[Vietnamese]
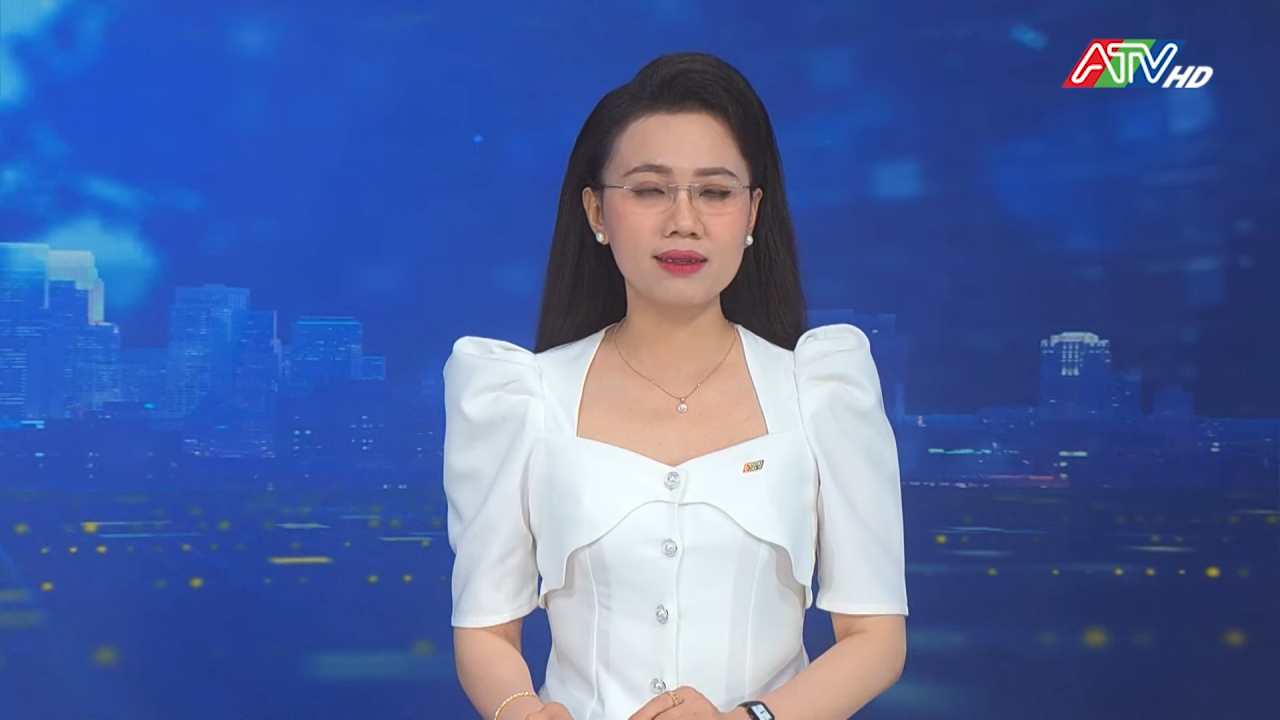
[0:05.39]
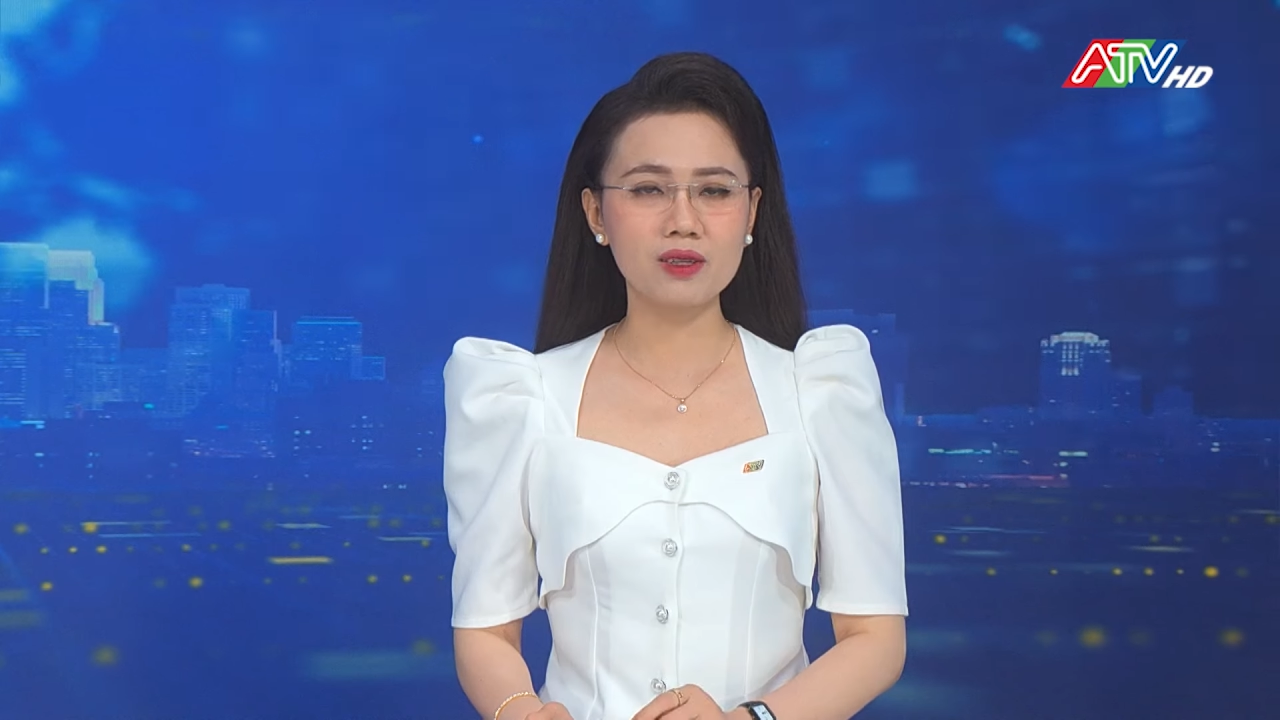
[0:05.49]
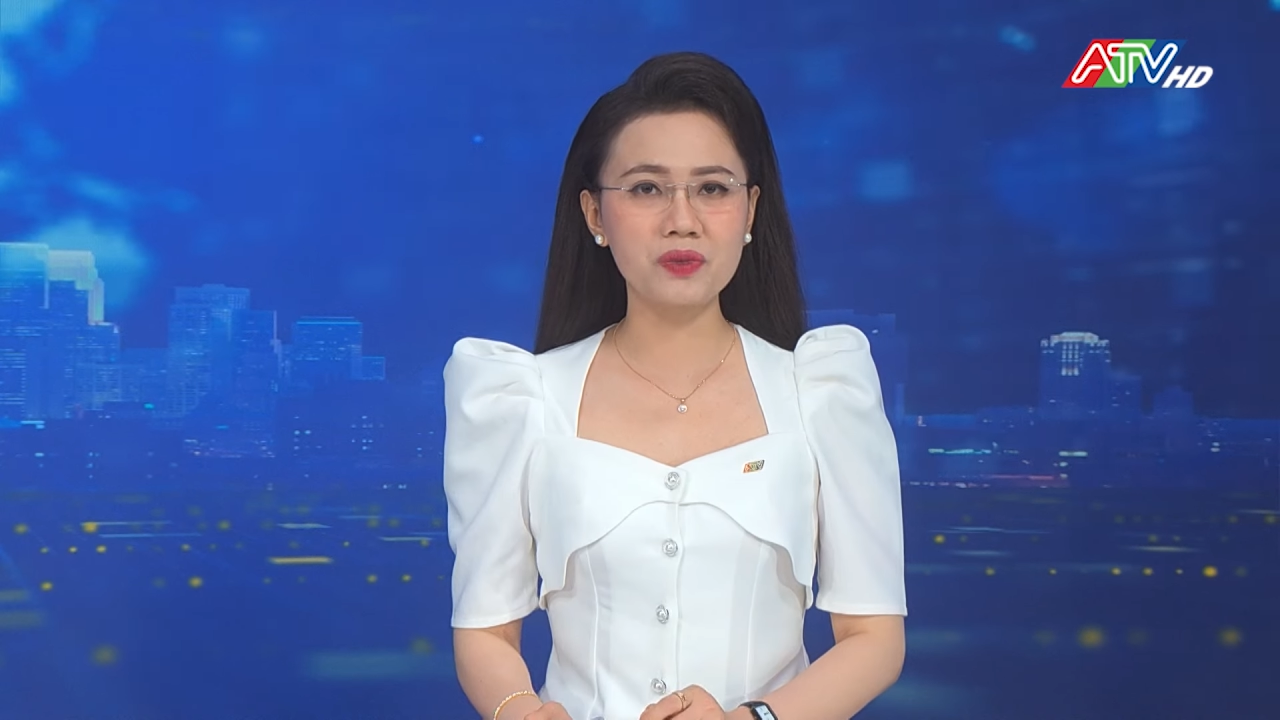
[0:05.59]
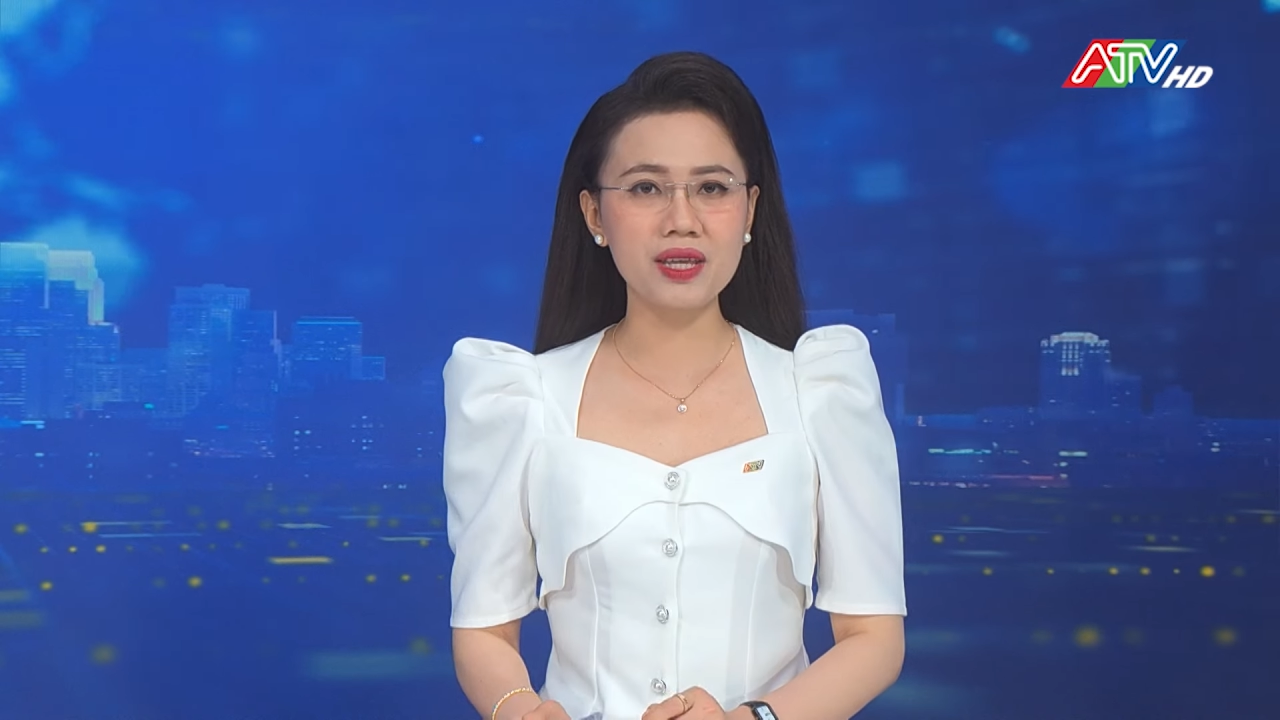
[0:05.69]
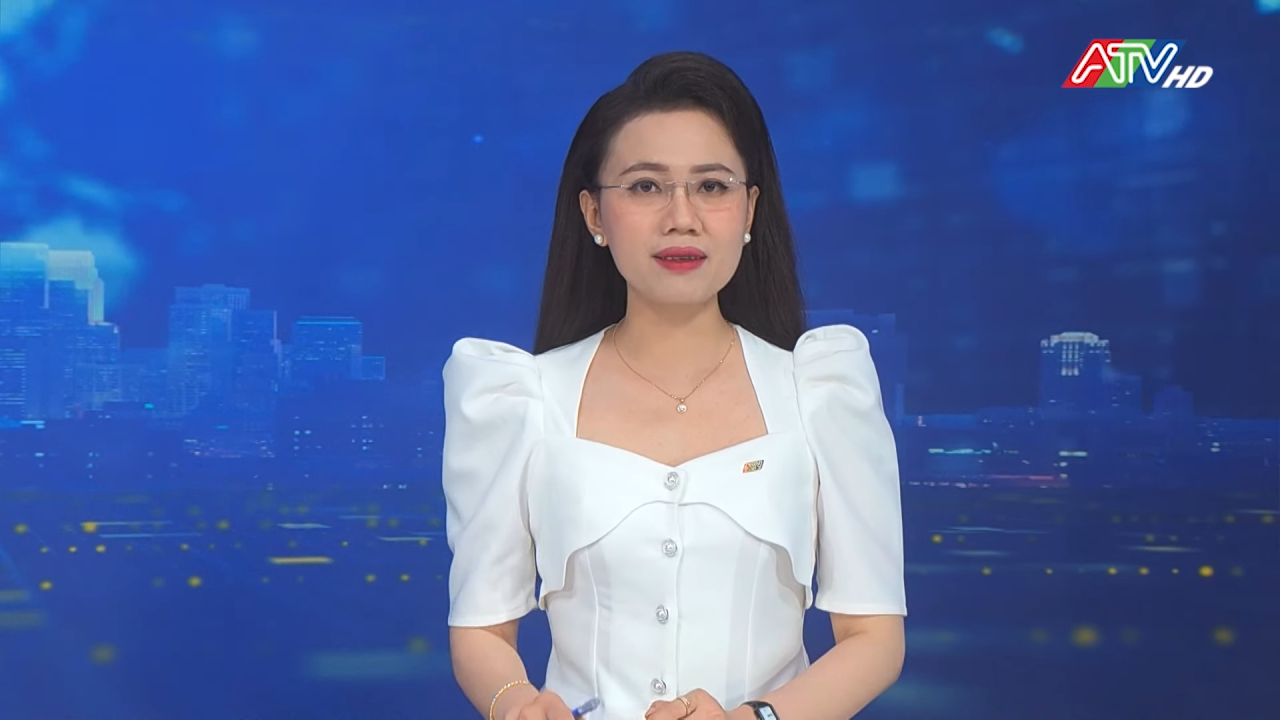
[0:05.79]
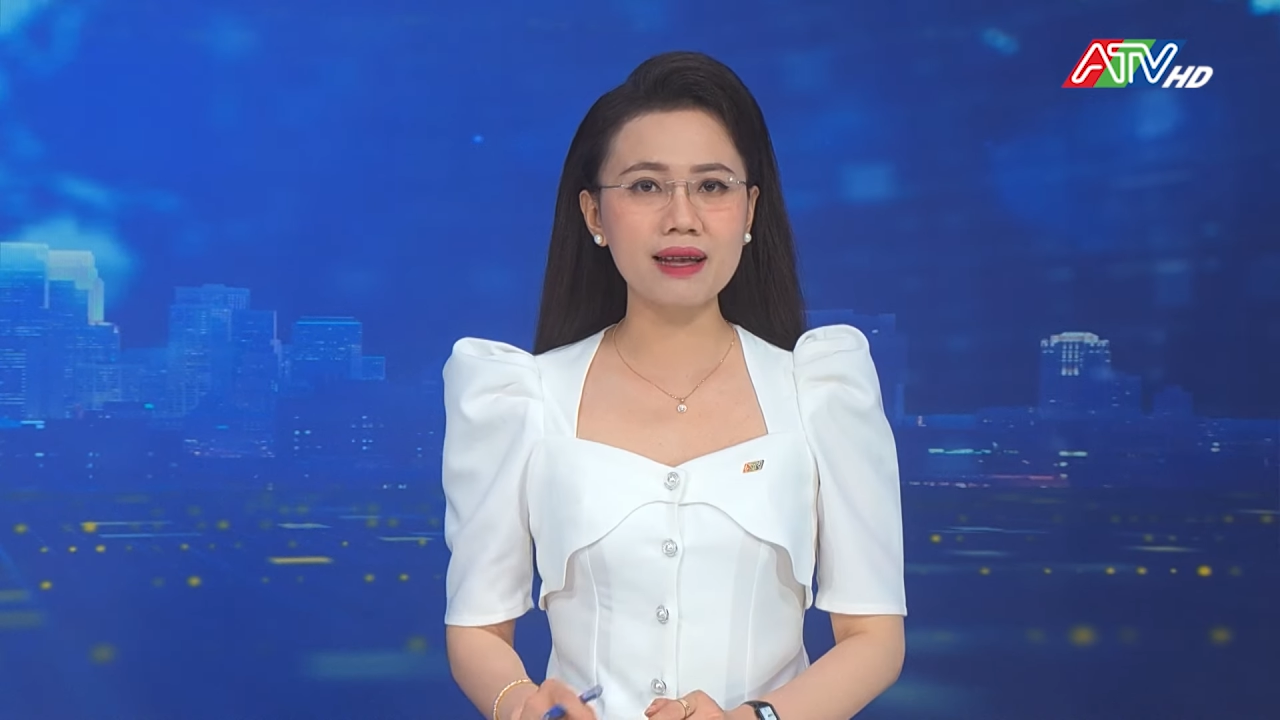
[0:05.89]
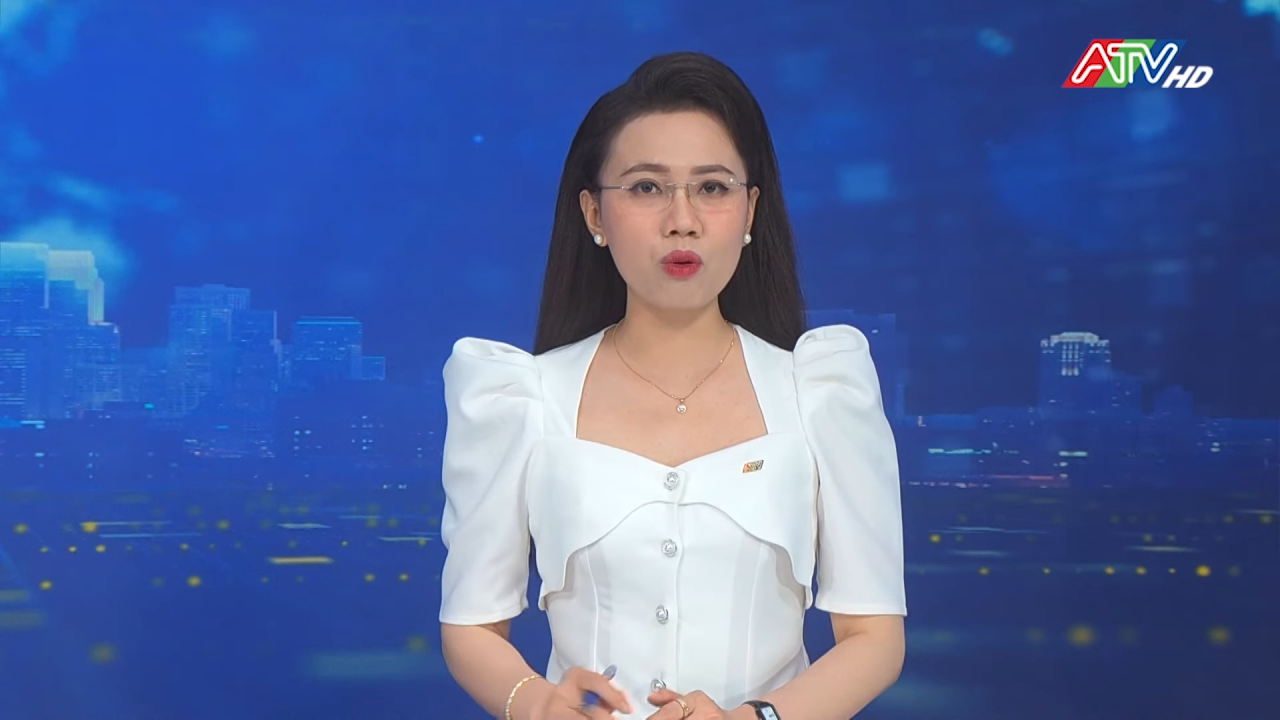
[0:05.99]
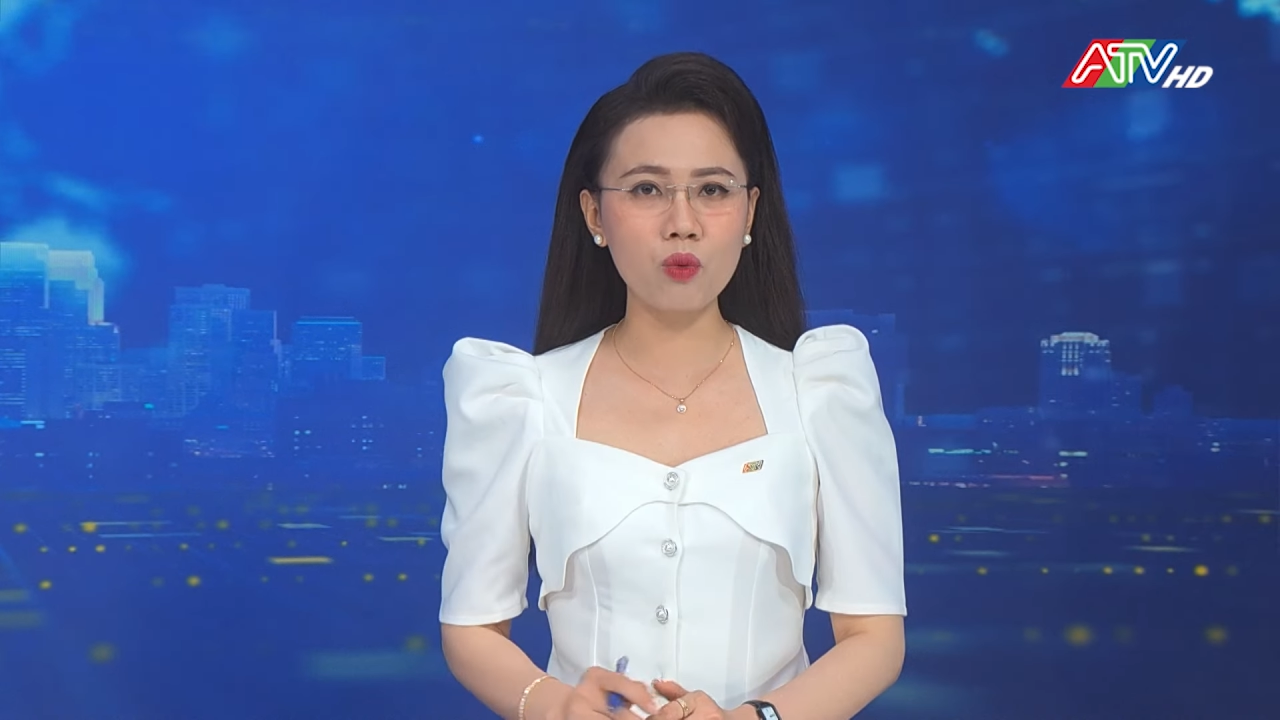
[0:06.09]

Đồng chí Cao